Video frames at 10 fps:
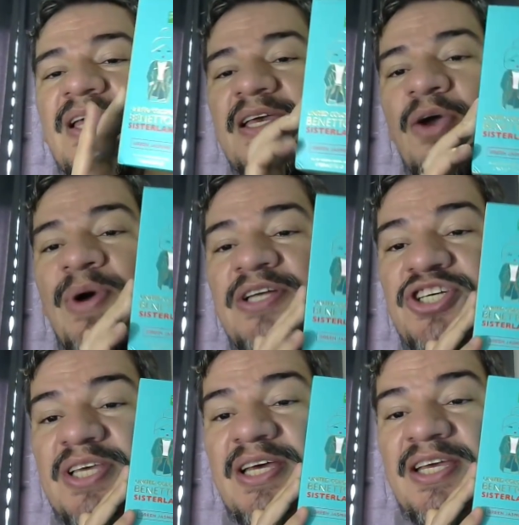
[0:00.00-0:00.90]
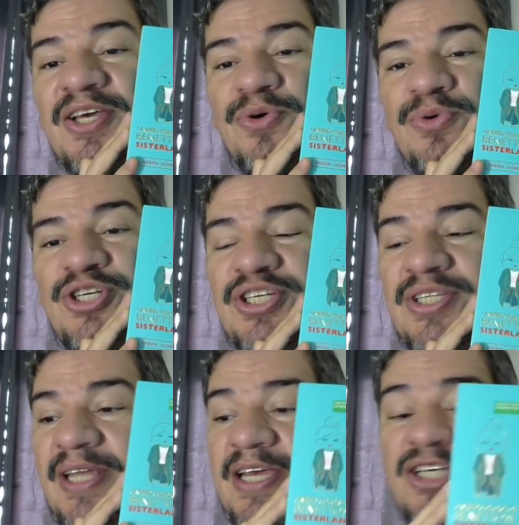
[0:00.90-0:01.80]
E eu adquiri os
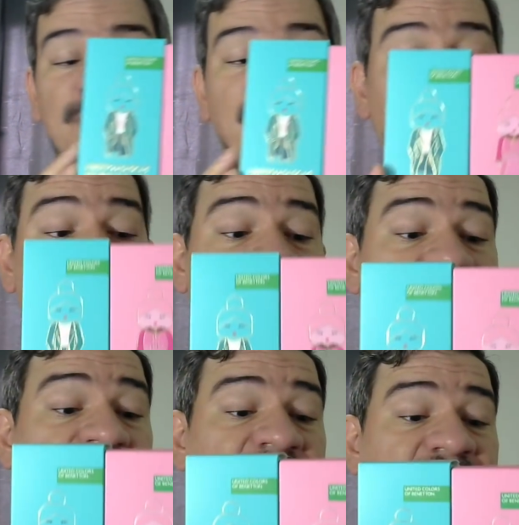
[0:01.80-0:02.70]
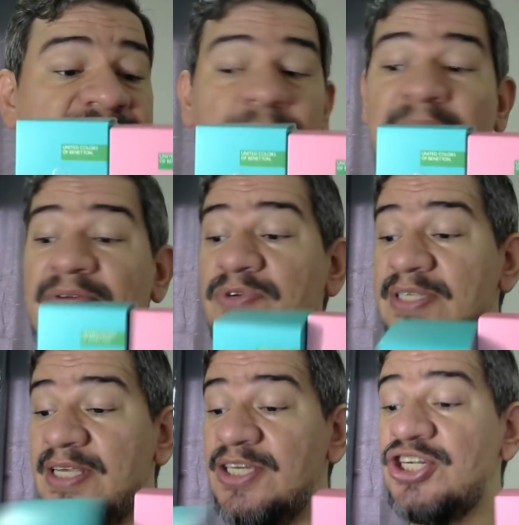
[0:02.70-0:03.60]
três porque eu queria trazer para
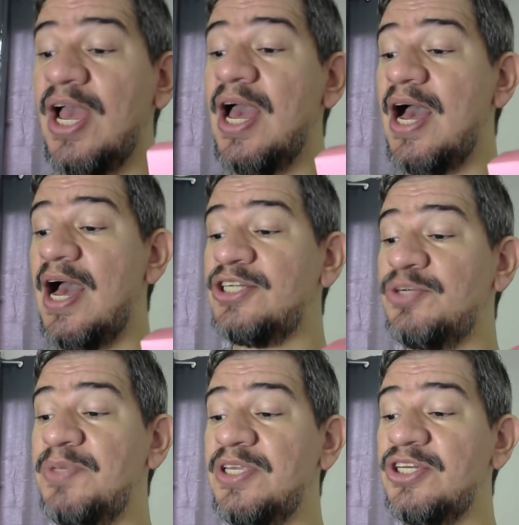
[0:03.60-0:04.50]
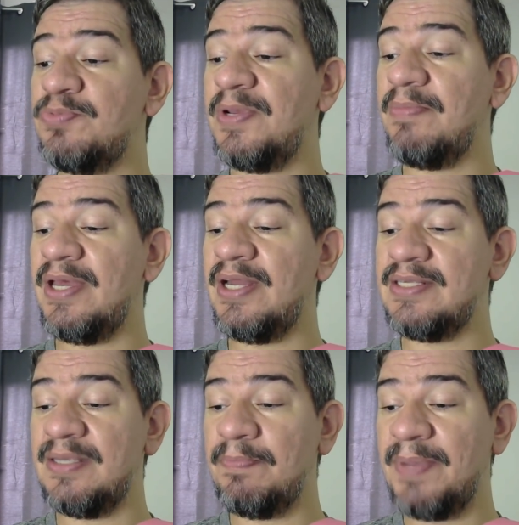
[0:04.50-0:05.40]
vocês as minhas
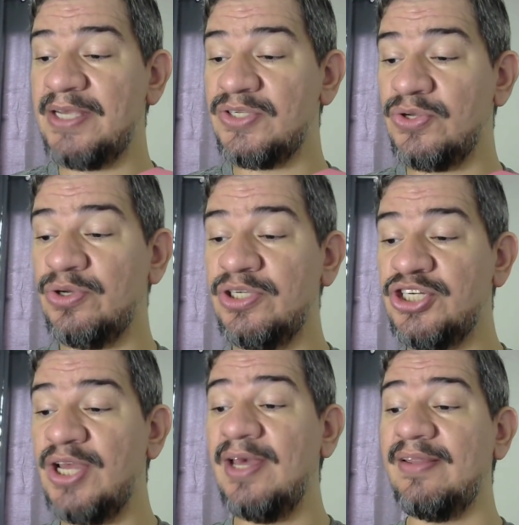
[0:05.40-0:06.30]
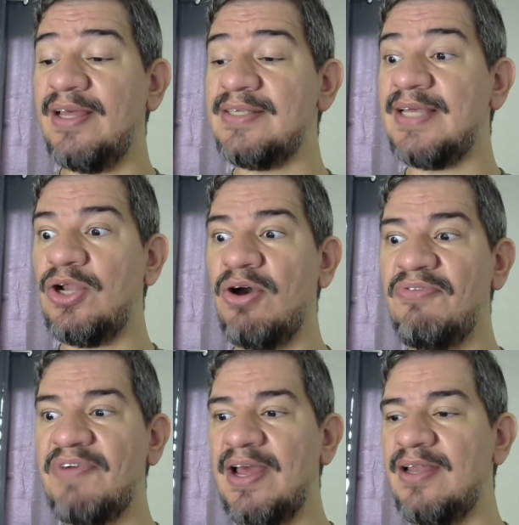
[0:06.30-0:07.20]
primeiras impressões dessa
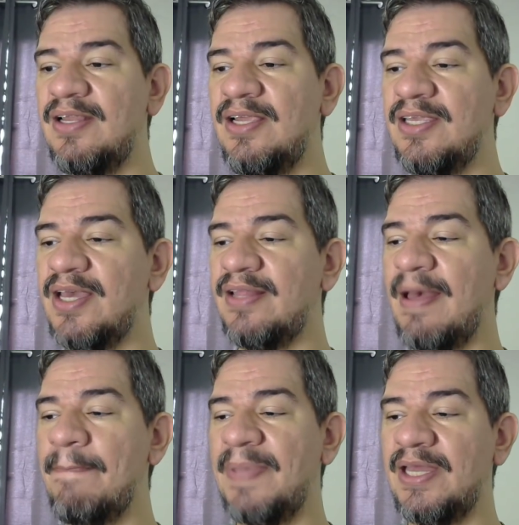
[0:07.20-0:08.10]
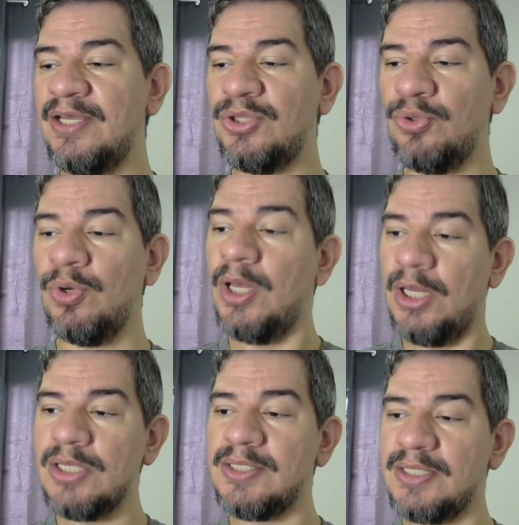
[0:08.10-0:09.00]
nova linha da Benetton.
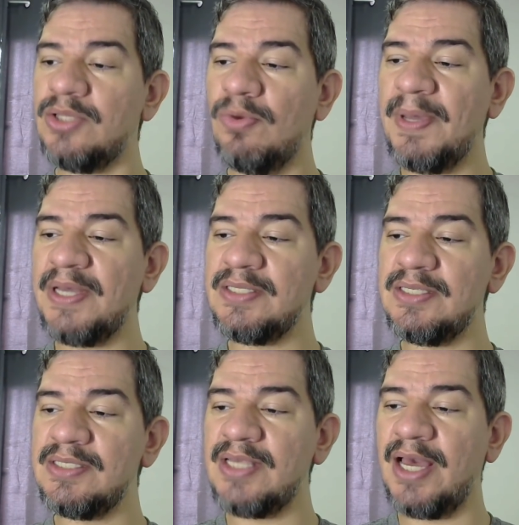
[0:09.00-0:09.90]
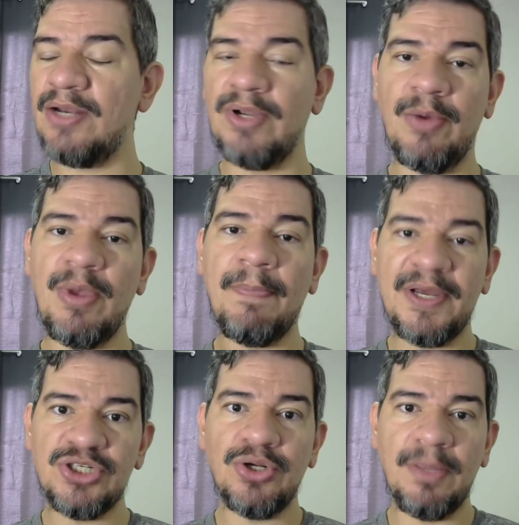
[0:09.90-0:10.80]
E sendo bem sincero, né, eu me
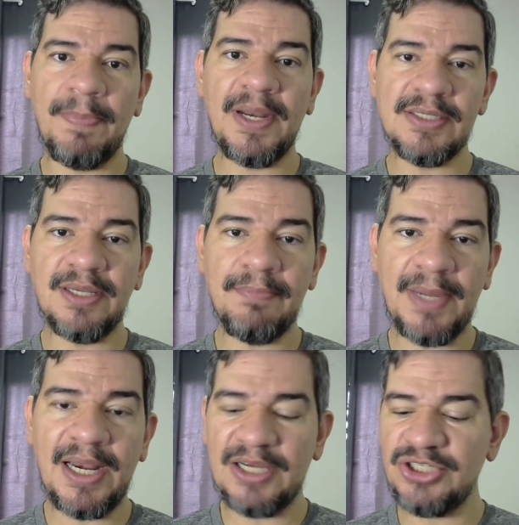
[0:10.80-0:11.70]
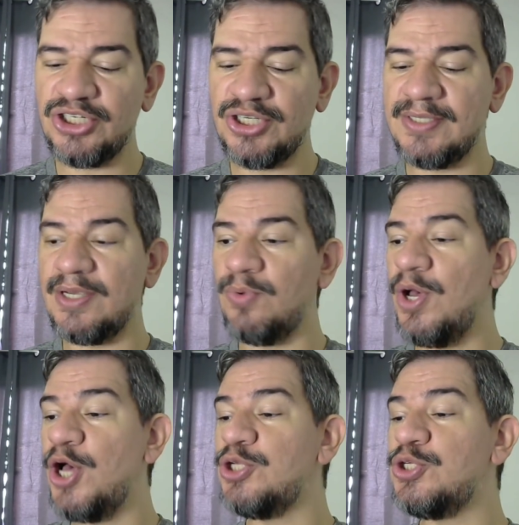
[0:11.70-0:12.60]
apaixonei pelas embalagens que são
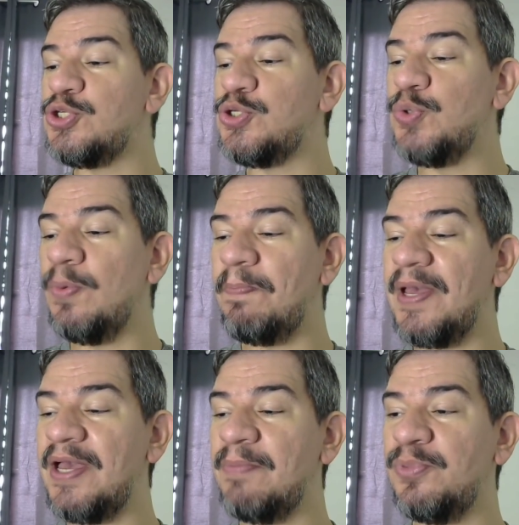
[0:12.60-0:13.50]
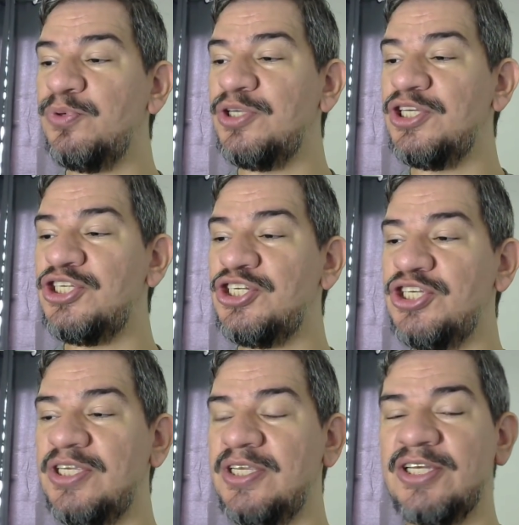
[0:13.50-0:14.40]
super
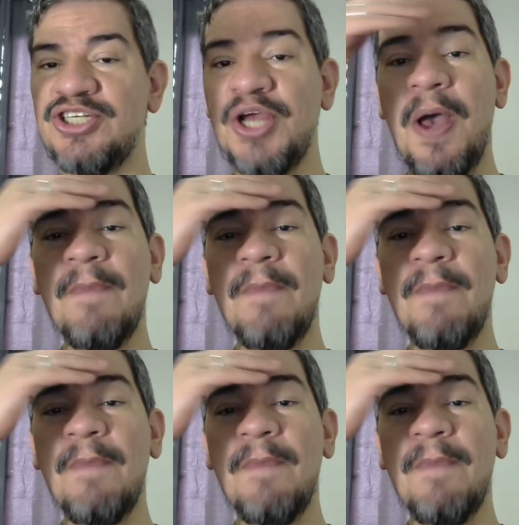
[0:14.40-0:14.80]
bonitinhas.